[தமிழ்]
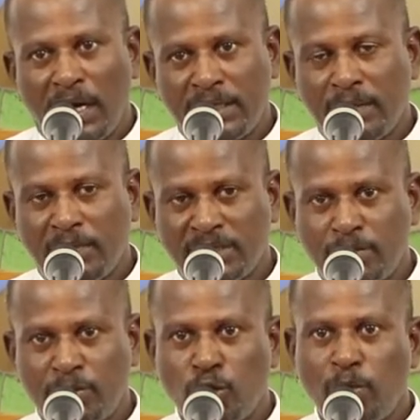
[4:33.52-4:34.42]
அது
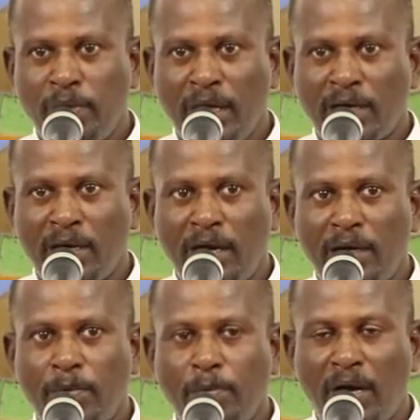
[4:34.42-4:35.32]
மசபதோமியர்களால்
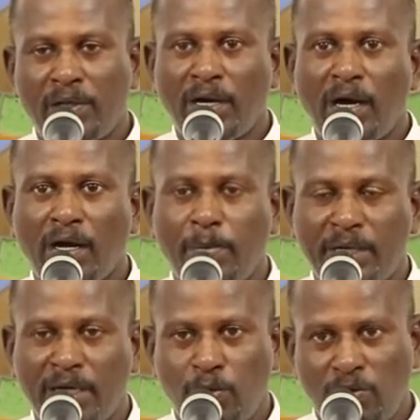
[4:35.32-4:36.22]

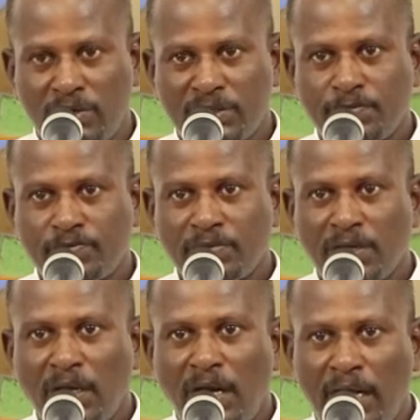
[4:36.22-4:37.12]
பாதுகாக்கப்பட்ட ஒன்று
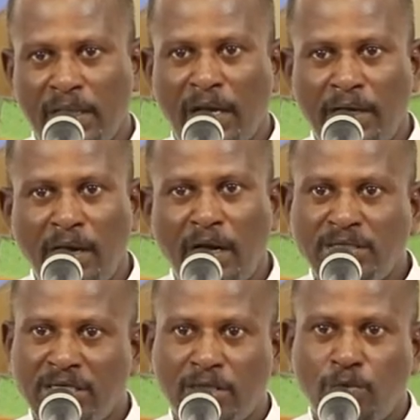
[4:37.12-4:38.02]
அந்த
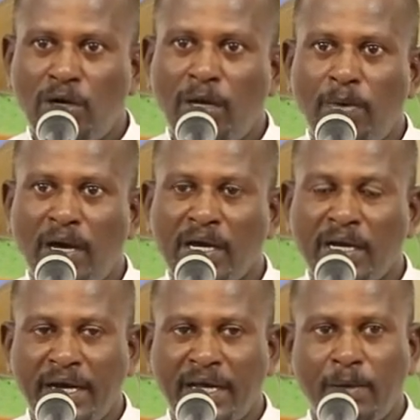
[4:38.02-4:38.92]
அருங்காட்சியத்தின் மூலமாக
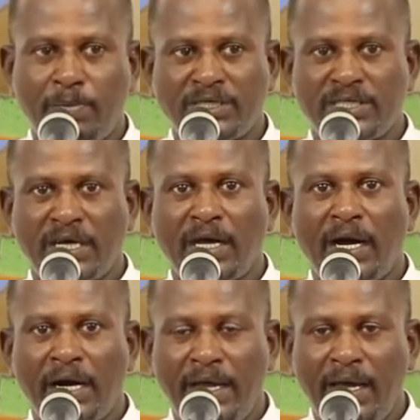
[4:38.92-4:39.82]
கிடைக்கப்பெற்ற
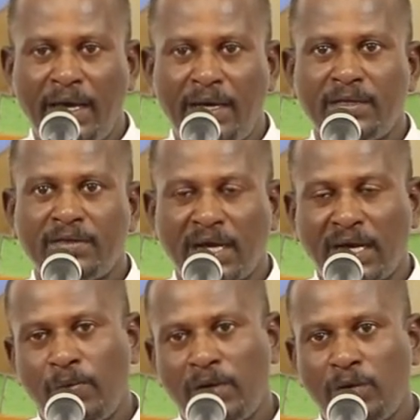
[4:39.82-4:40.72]
அநேக
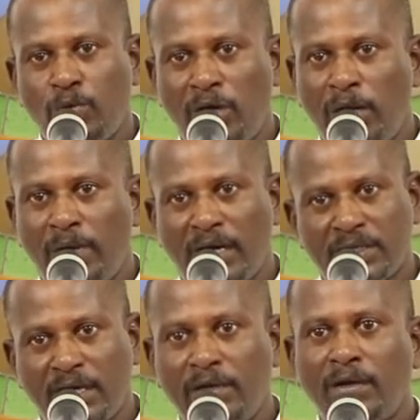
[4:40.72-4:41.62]
தகவல்கள் மூலமாக
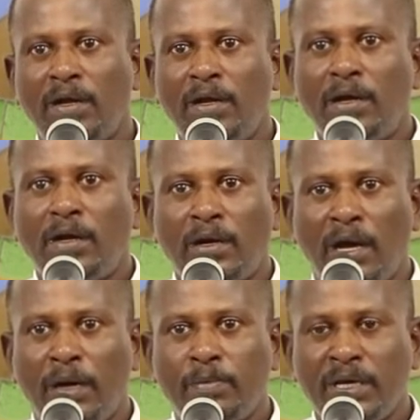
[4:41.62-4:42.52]
தான்
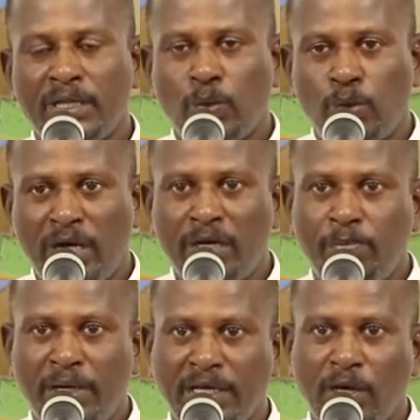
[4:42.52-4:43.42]
நாம் இந்த
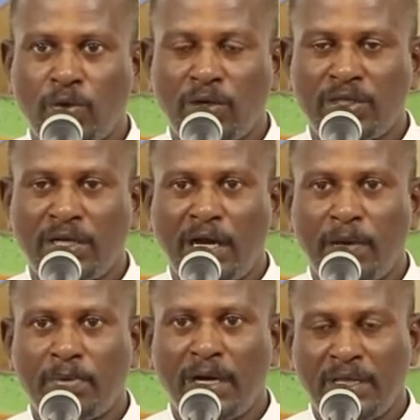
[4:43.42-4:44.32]
உடன்படிக்கை குறித்து
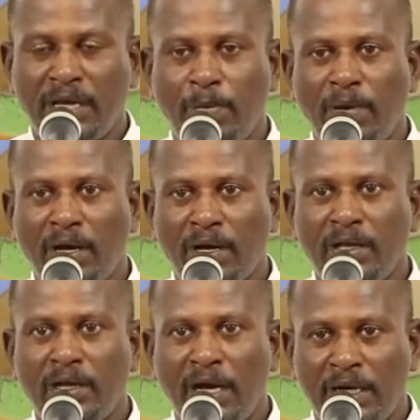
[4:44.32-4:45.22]
நாம் அதிகமாக
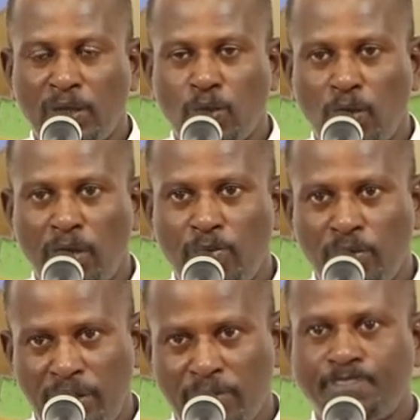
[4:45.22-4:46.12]
அறிந்து கொள்ள
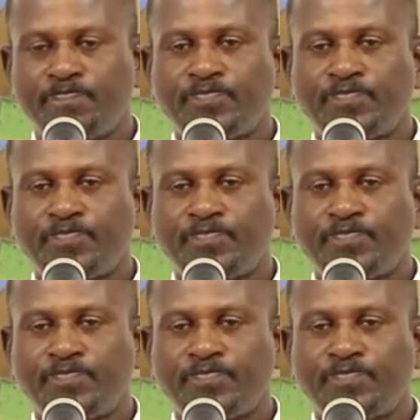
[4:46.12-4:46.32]
முடியும்